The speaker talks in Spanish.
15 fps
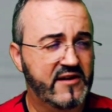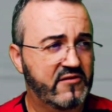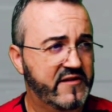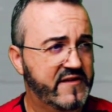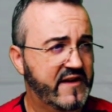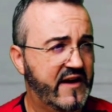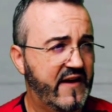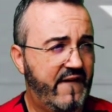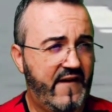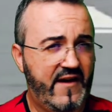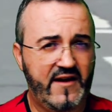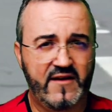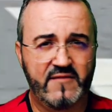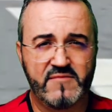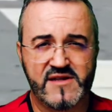creo que se
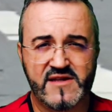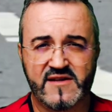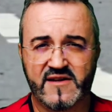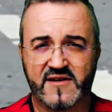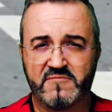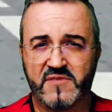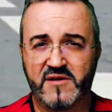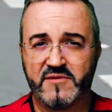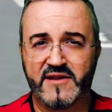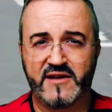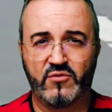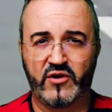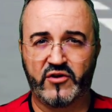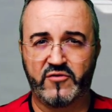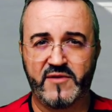queda en 23.000,
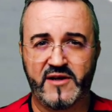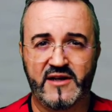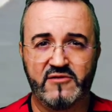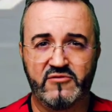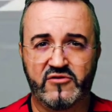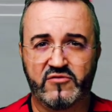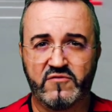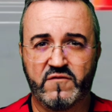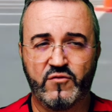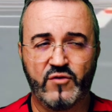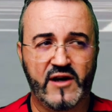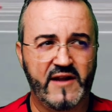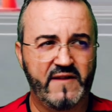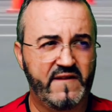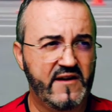24.000 euros, un
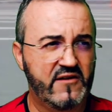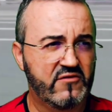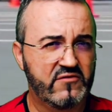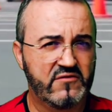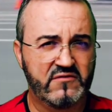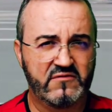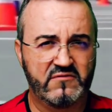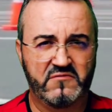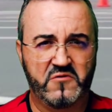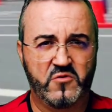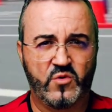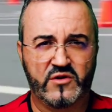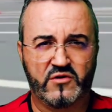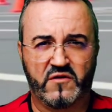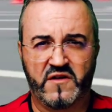full eléctrico con
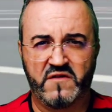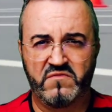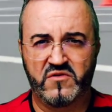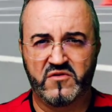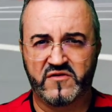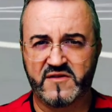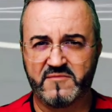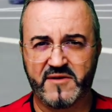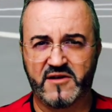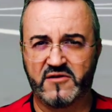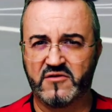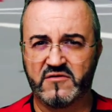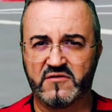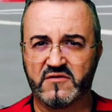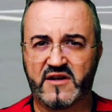400 y
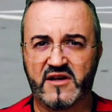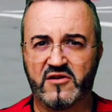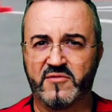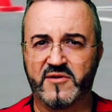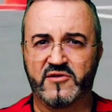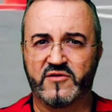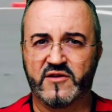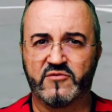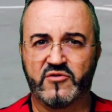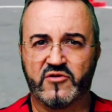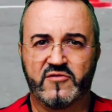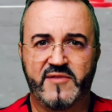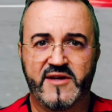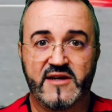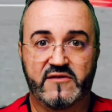pico kilómetros de
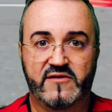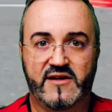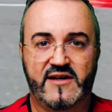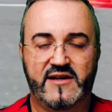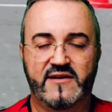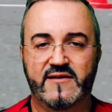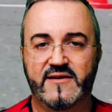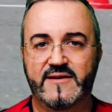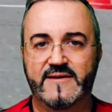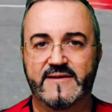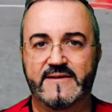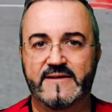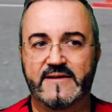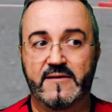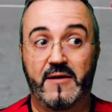autonomía, o sea,
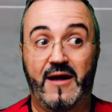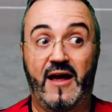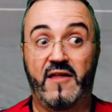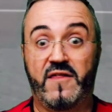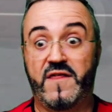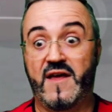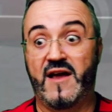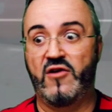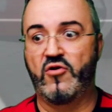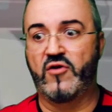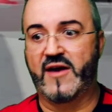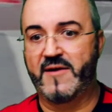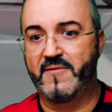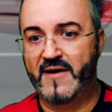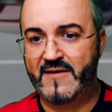hacia
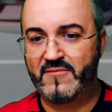lo que